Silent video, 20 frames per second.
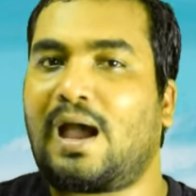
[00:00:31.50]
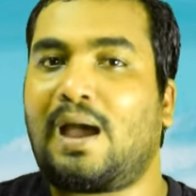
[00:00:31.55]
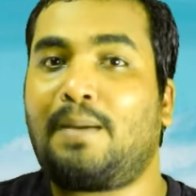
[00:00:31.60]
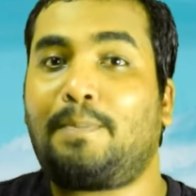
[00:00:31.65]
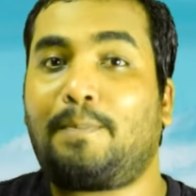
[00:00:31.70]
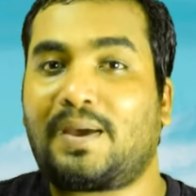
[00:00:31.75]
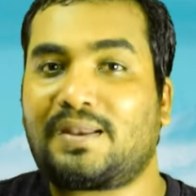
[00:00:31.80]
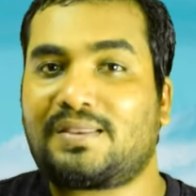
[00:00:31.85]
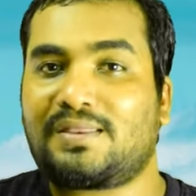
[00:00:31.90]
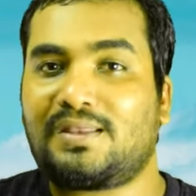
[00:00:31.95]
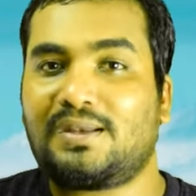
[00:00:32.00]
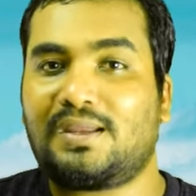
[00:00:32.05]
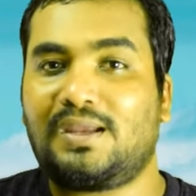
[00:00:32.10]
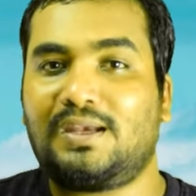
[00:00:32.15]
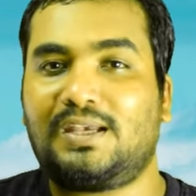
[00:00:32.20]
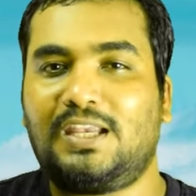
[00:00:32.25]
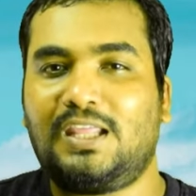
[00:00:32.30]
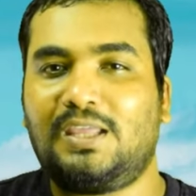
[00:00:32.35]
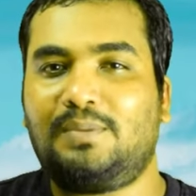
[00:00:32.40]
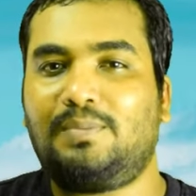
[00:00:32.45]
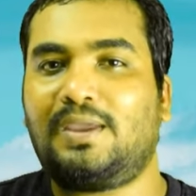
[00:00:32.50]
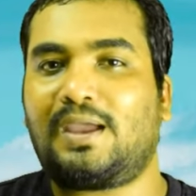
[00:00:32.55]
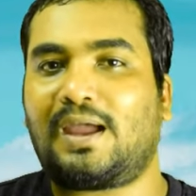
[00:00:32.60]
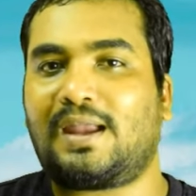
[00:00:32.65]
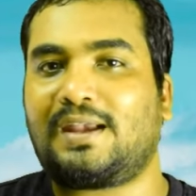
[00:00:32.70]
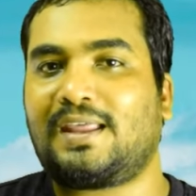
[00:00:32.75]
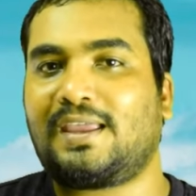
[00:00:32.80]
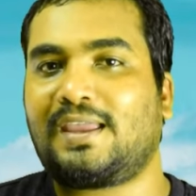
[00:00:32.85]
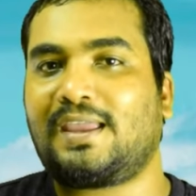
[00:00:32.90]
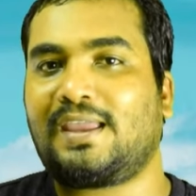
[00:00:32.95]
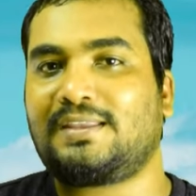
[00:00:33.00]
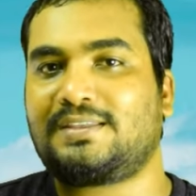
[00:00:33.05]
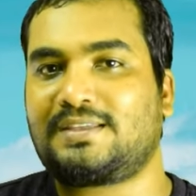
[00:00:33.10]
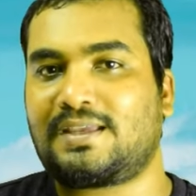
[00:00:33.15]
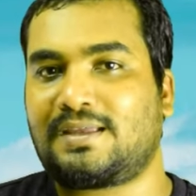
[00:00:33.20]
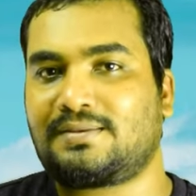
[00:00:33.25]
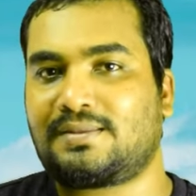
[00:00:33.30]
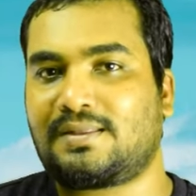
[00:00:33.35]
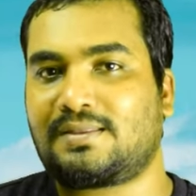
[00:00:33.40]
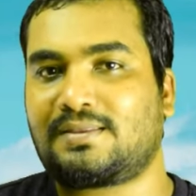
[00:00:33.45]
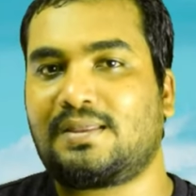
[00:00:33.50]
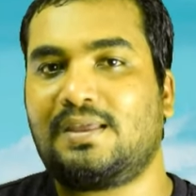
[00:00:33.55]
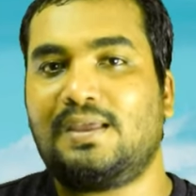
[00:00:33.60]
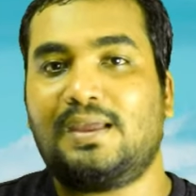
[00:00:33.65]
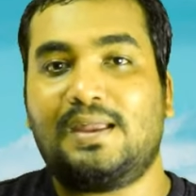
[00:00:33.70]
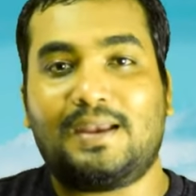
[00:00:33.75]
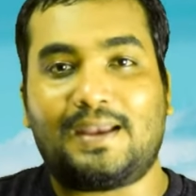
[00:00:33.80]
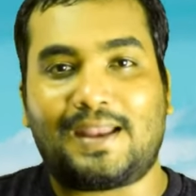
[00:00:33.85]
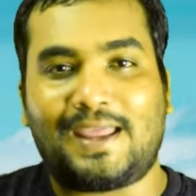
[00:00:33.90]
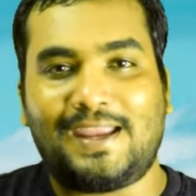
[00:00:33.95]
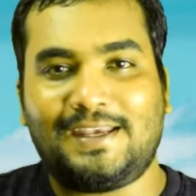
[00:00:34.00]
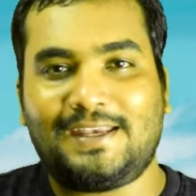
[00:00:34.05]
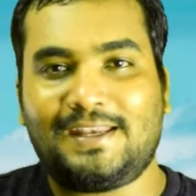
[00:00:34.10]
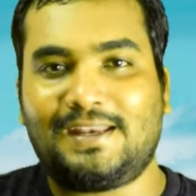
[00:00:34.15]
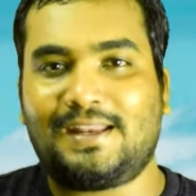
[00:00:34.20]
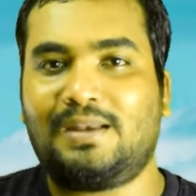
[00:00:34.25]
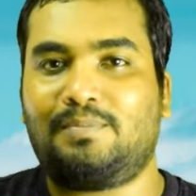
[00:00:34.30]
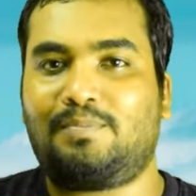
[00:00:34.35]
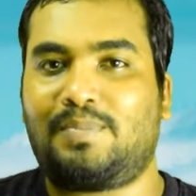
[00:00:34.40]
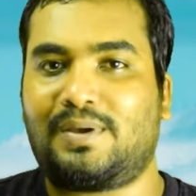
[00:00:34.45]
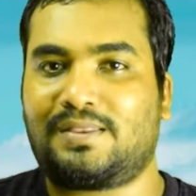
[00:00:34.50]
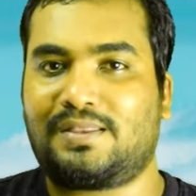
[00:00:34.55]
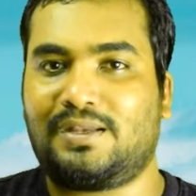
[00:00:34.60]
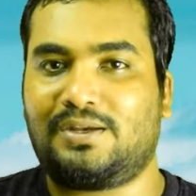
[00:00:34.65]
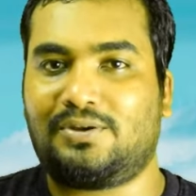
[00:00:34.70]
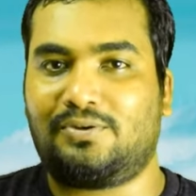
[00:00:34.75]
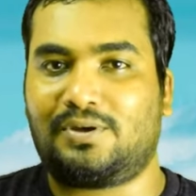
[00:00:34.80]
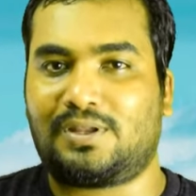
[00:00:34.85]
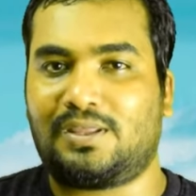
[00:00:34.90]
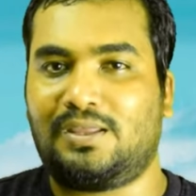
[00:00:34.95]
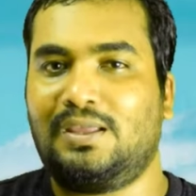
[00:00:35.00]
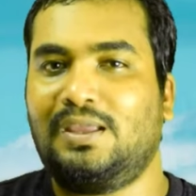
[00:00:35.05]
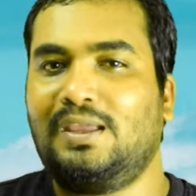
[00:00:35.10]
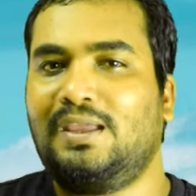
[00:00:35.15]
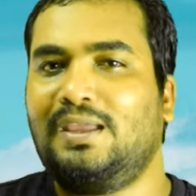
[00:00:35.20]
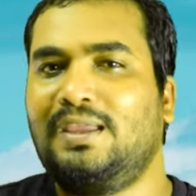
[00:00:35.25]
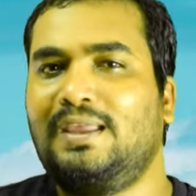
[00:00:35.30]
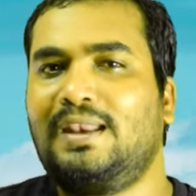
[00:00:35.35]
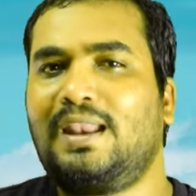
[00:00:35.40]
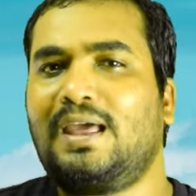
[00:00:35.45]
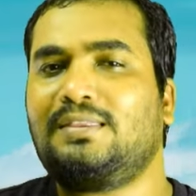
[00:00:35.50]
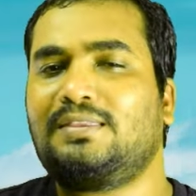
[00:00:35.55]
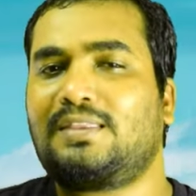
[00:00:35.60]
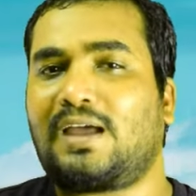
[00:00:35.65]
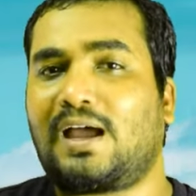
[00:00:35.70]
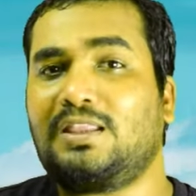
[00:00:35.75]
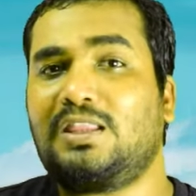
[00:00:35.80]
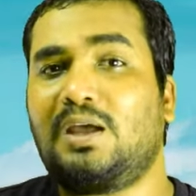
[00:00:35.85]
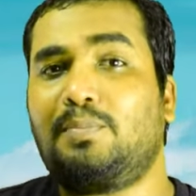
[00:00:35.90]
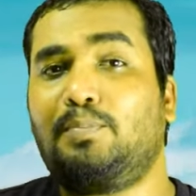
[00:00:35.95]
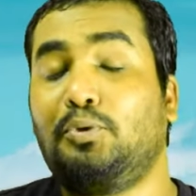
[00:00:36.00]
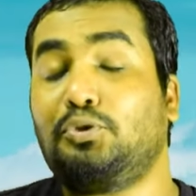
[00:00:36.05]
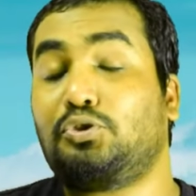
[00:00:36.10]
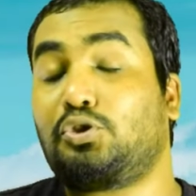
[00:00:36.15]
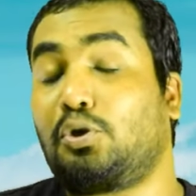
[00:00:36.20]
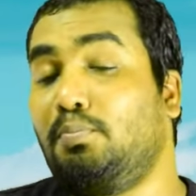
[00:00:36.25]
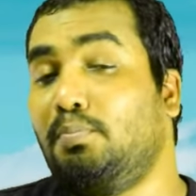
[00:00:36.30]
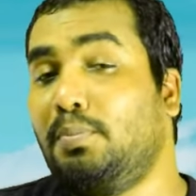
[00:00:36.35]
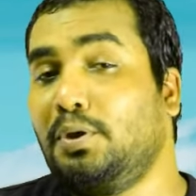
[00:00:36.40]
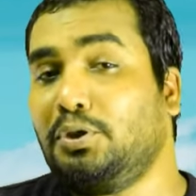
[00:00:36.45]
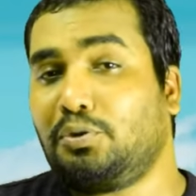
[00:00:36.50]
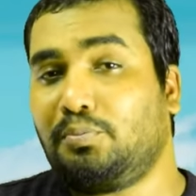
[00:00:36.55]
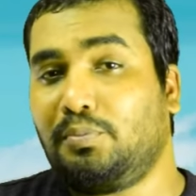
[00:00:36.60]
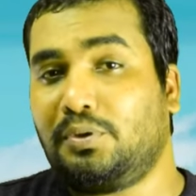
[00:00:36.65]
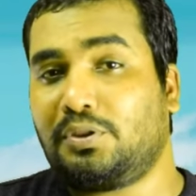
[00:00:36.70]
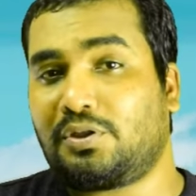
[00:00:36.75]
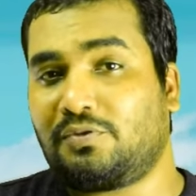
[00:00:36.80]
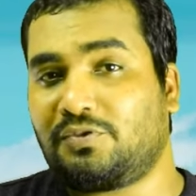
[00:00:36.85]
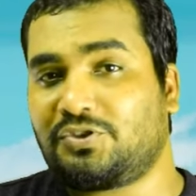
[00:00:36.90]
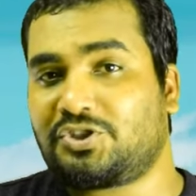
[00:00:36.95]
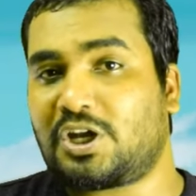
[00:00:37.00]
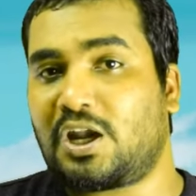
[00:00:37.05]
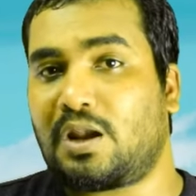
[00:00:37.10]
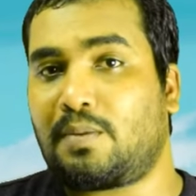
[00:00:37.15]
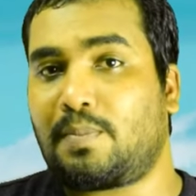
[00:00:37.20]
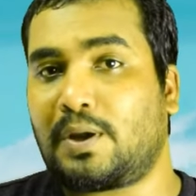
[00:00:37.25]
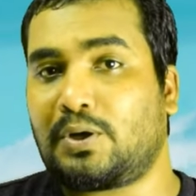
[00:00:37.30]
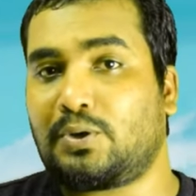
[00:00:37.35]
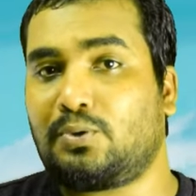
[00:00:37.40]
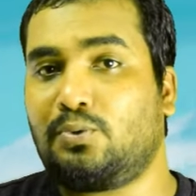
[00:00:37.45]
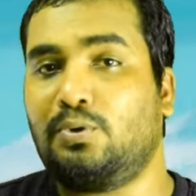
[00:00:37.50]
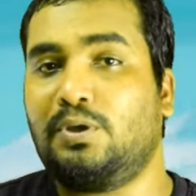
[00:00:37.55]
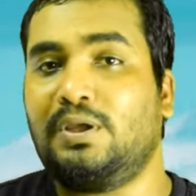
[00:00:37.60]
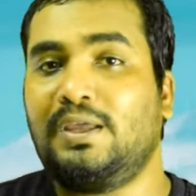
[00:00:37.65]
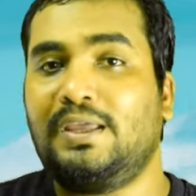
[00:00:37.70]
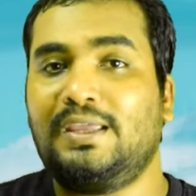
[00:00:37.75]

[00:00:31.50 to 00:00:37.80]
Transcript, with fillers: ఆ పర్సన్కి టీబీ అటాక్ అయ్యే ఛాన్సెస్ నైంటీ నైన్ పర్సెంట్ ఉంటాయి ఇలా దాదాపు తొంభై తొమ్మిది సంవత్సరాల పాటు